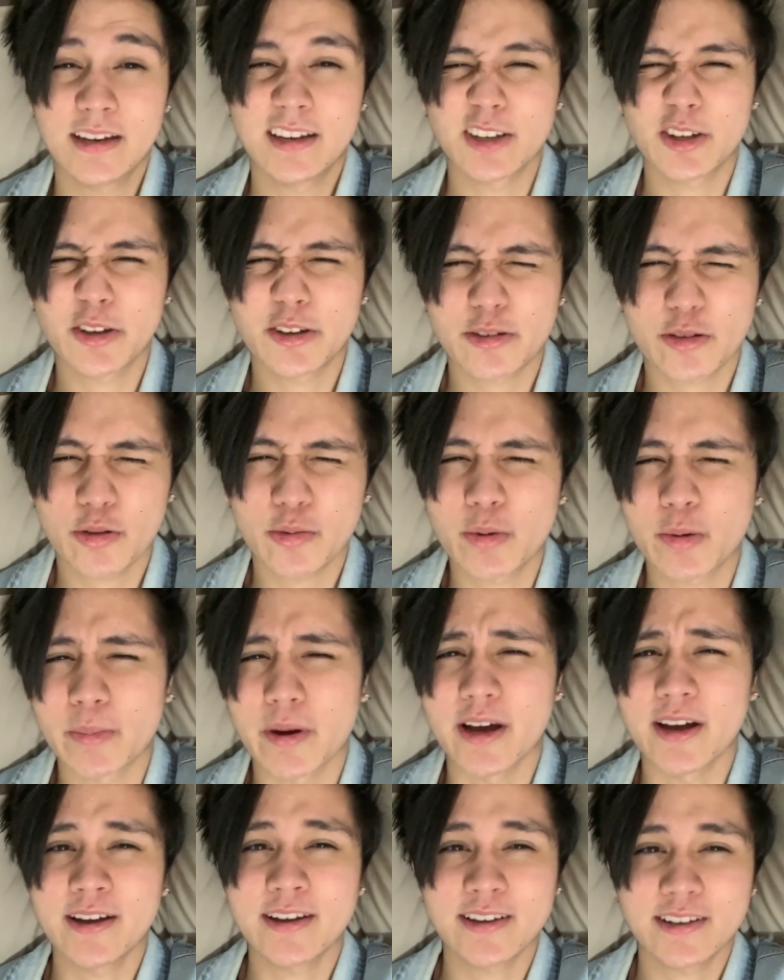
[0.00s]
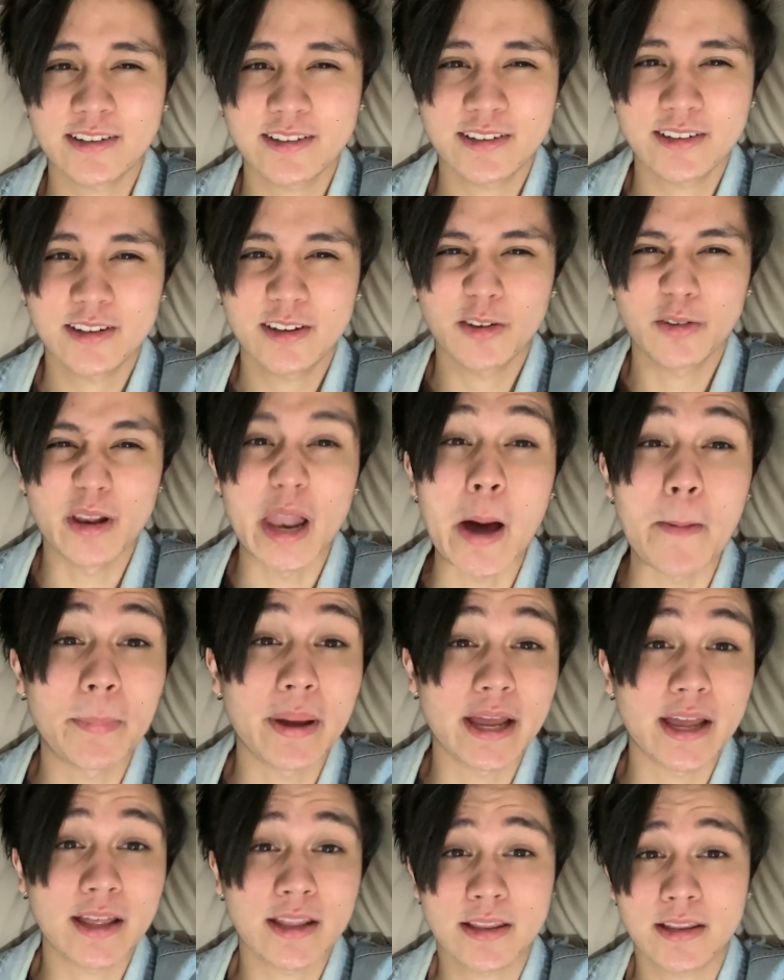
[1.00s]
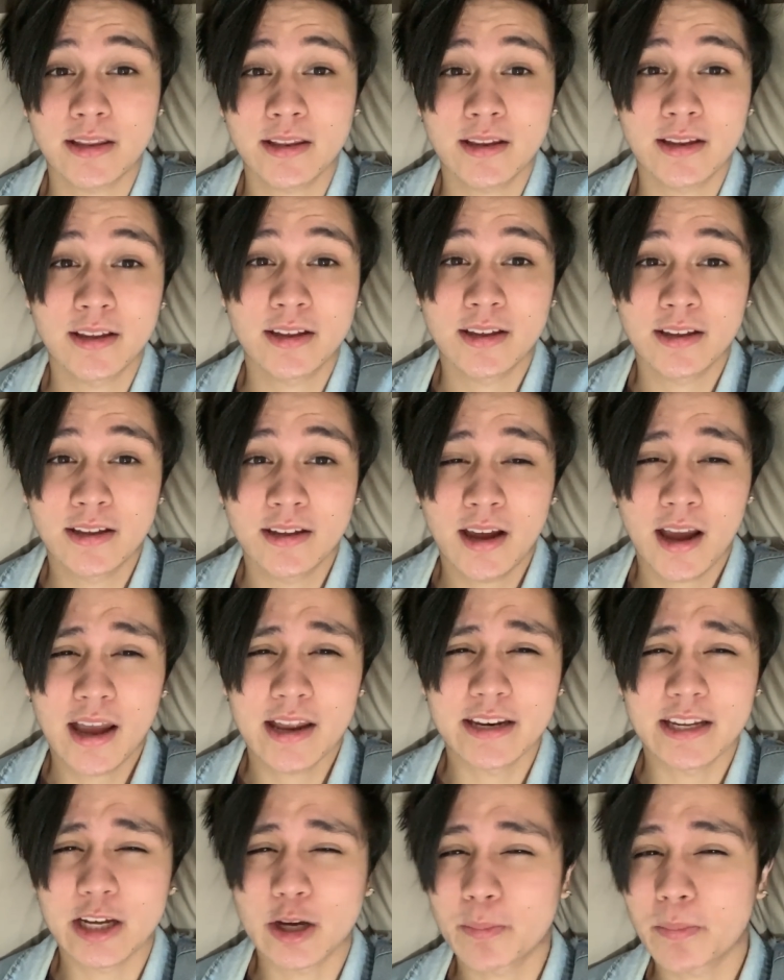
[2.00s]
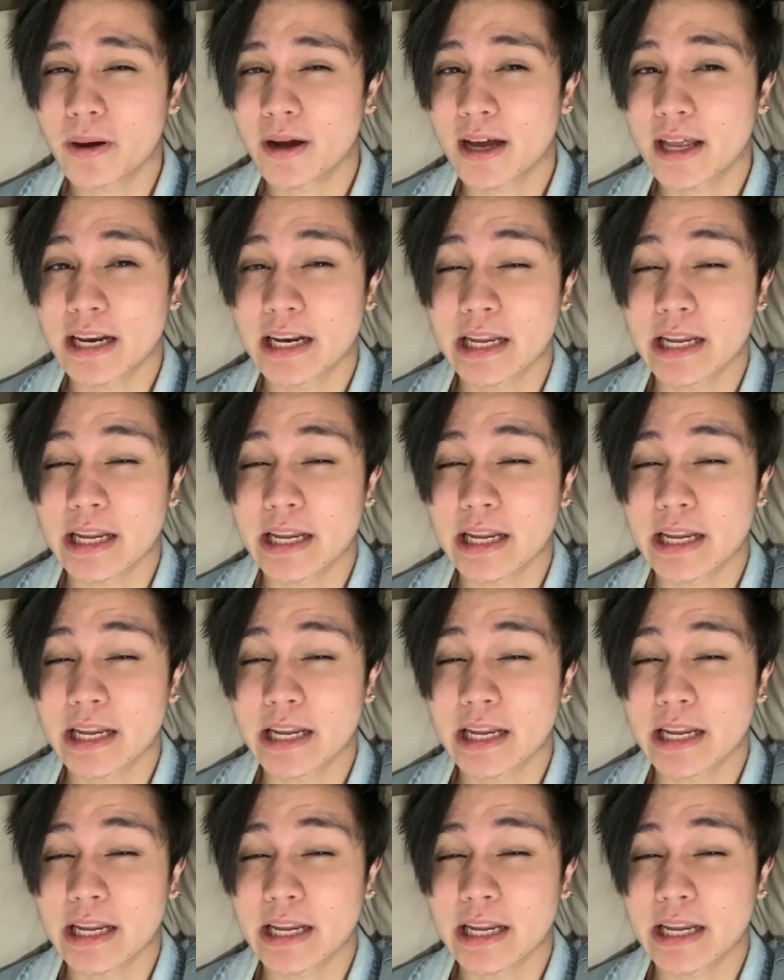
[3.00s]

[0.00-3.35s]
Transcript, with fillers: Nagustuhan mo ba? Wala pa yan? Hindi ko pa nga